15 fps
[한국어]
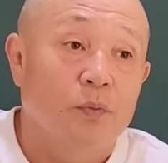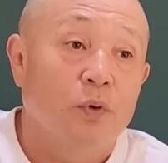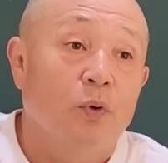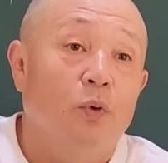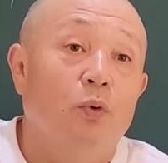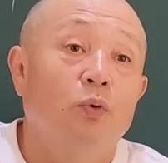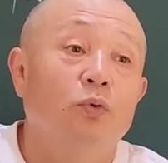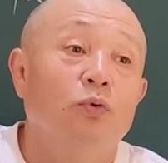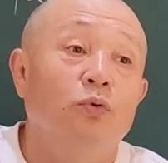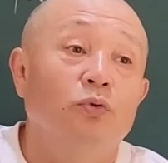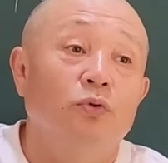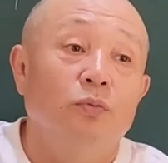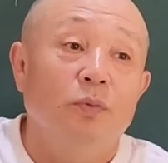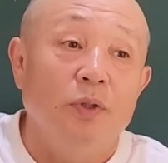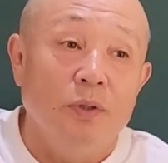오늘도
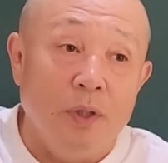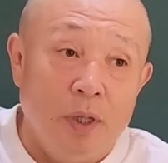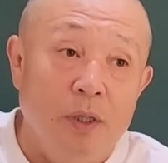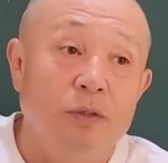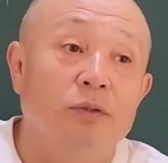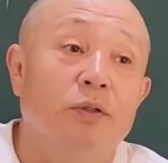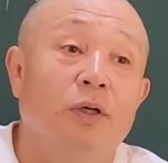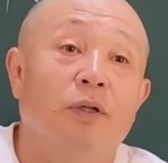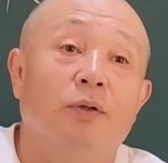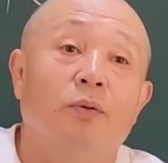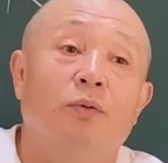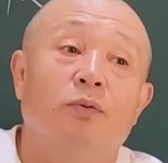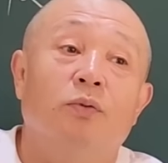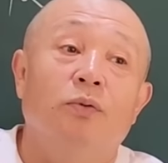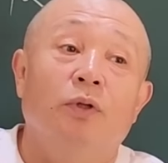들으면 내일 들어야
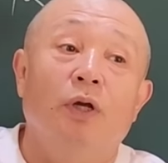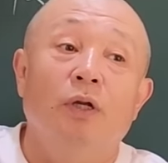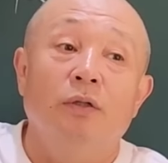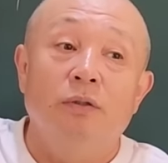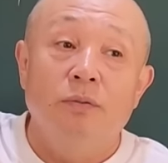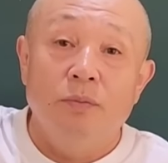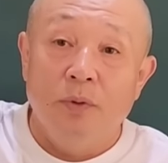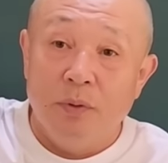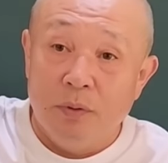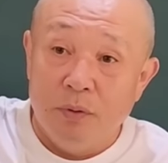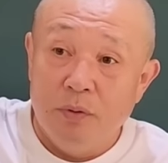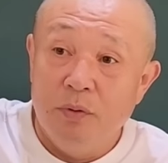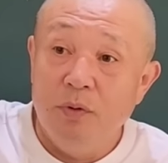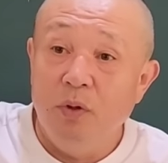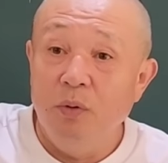되고 또 내일 들으면
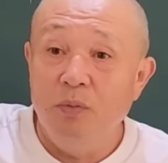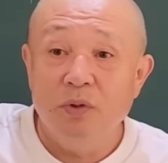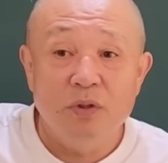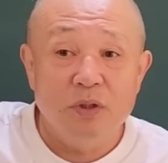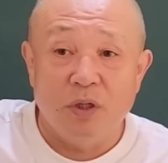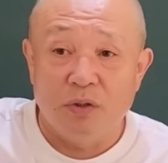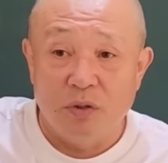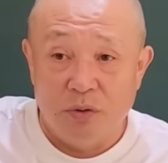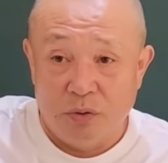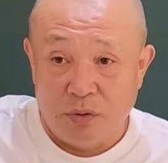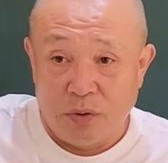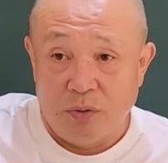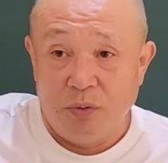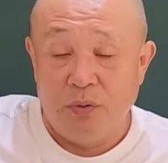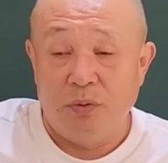이거는 그냥 저절,
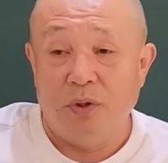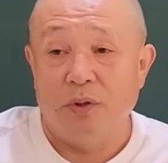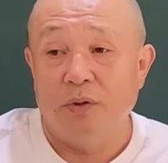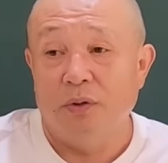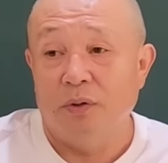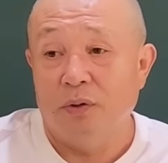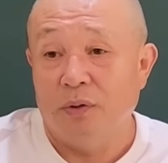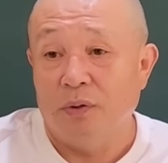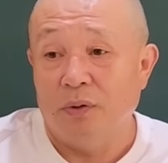저절로 되는 거야